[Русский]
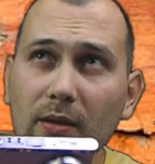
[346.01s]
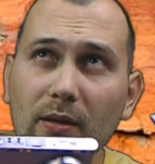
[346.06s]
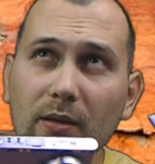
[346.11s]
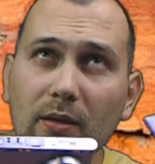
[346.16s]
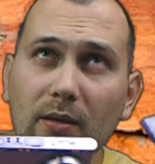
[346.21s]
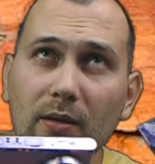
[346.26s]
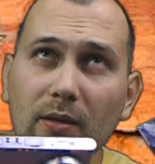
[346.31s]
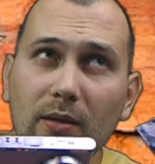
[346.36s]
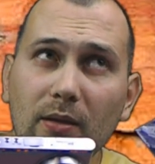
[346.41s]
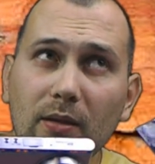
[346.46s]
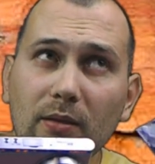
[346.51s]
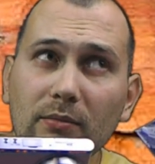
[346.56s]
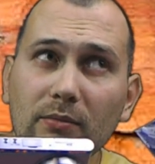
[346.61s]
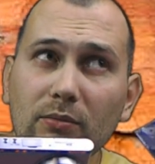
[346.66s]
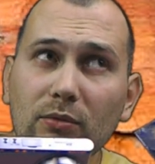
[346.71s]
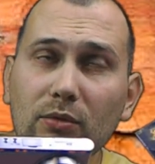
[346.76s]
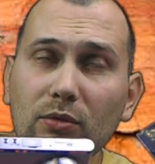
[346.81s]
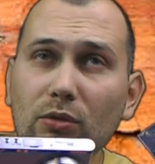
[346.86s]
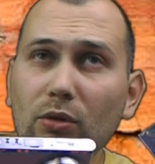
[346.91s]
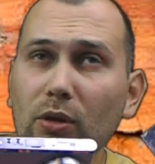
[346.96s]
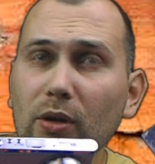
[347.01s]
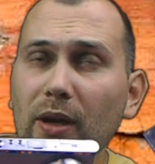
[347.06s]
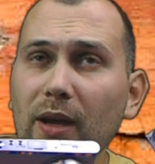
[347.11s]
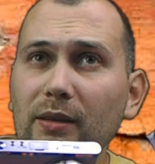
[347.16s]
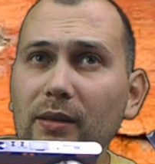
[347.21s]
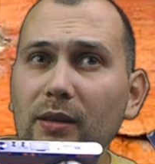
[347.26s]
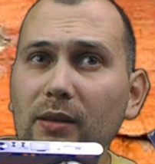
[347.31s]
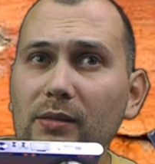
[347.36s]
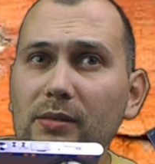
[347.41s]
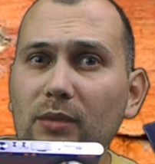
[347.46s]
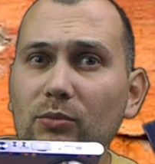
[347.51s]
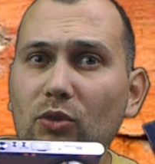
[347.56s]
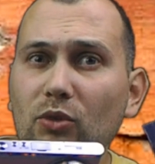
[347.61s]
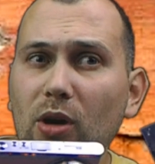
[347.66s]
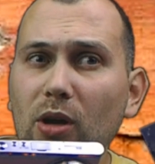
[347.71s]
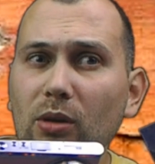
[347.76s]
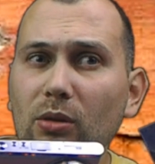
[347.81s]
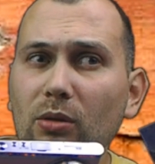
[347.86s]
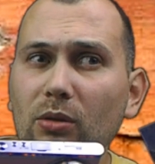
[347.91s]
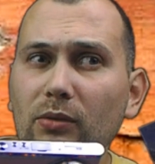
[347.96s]
а, то ли ангельская
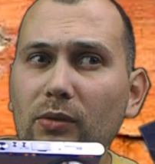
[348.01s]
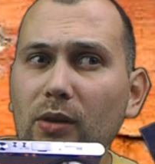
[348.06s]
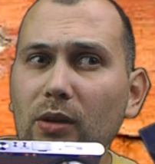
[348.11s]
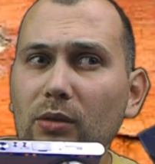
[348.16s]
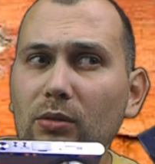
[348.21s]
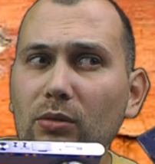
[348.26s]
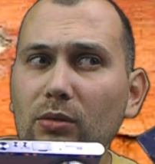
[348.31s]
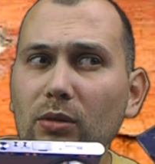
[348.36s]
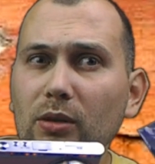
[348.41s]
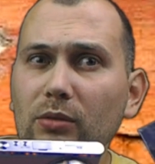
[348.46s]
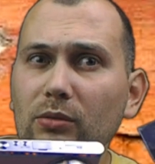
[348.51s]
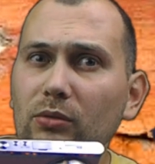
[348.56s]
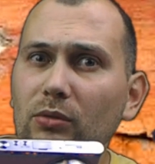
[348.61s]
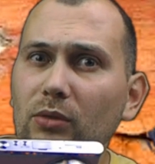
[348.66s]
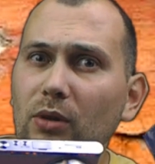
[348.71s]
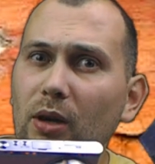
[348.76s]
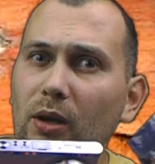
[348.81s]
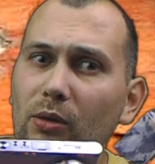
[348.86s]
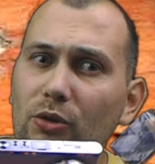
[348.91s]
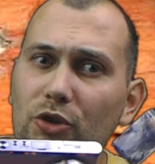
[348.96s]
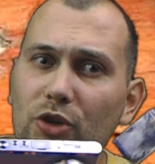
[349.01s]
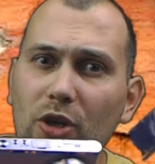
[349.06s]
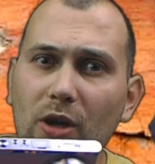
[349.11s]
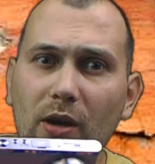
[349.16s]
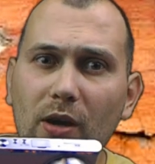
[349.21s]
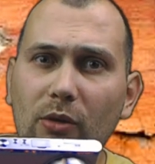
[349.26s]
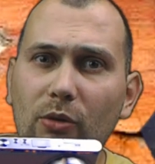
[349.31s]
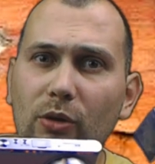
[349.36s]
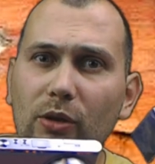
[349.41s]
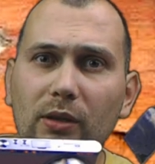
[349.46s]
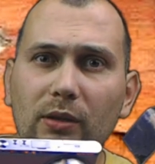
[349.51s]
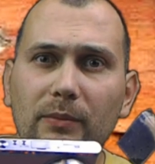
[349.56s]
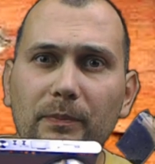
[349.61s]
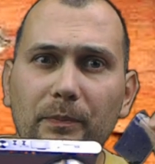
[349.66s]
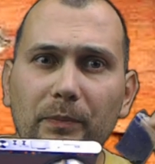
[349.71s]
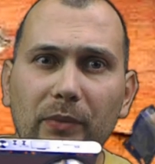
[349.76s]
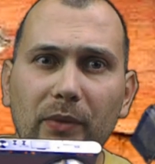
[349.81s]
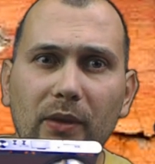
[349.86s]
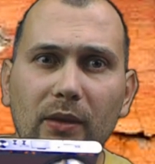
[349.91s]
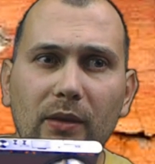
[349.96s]
мухоловка, то ли, ну, короче, какое-то
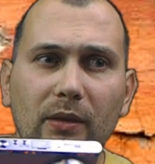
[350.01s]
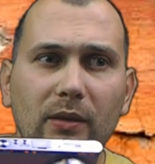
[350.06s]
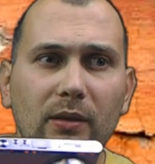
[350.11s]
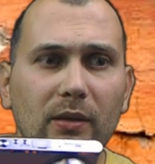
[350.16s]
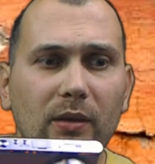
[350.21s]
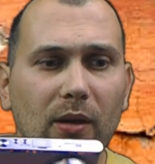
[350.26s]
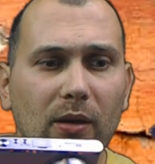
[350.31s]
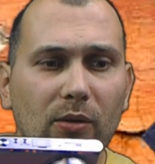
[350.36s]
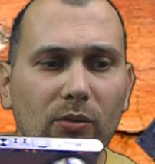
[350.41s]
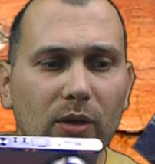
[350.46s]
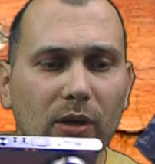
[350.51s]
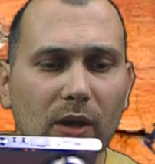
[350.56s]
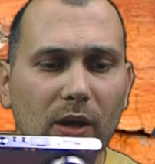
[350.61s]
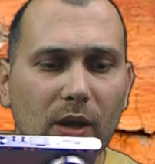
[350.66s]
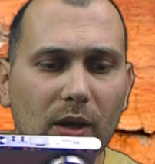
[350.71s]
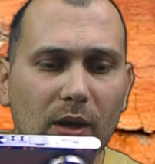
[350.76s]
такое